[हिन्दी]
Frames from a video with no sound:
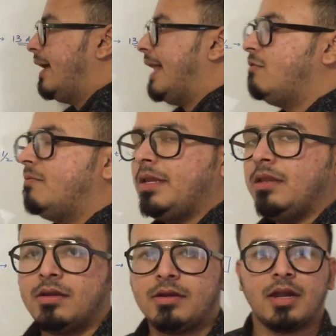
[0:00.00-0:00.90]

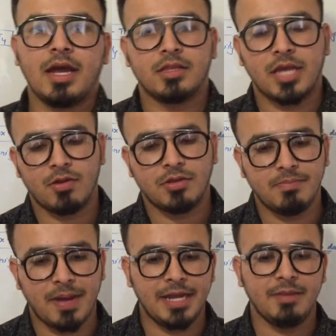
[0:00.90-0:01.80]
albumin,
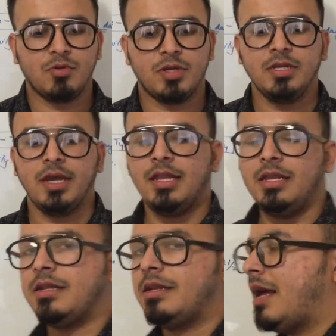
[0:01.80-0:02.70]
thyroxine binding protein
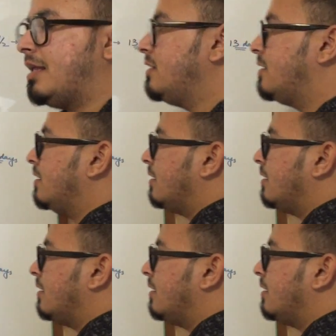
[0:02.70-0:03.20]
and trans